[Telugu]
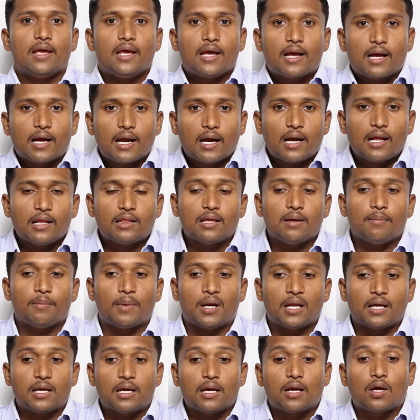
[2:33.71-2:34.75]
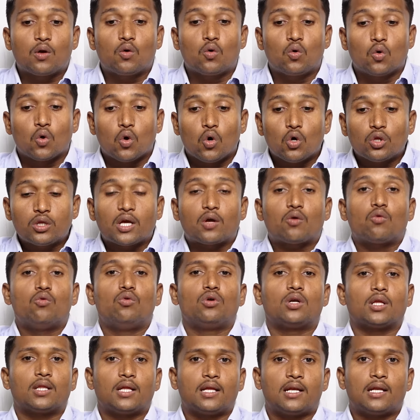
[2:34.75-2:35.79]
ఎక్కడైతే మనకి గ్రోత్ ఎక్కువ
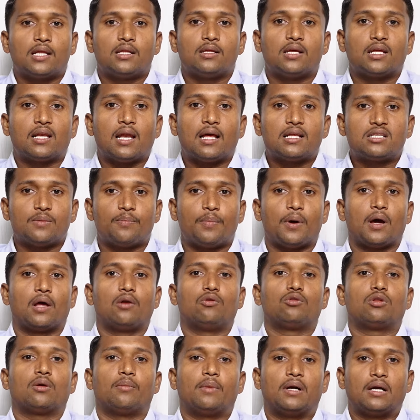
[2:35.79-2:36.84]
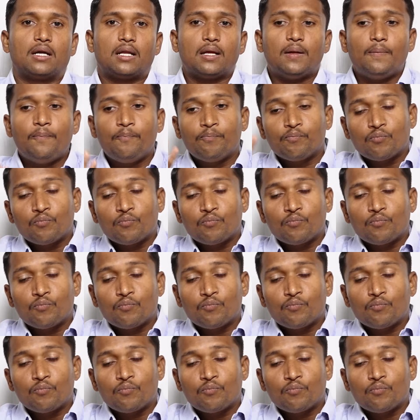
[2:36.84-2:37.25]
ఉంటుంది అన్నది ఎలా చెప్పగలుగుతామంటే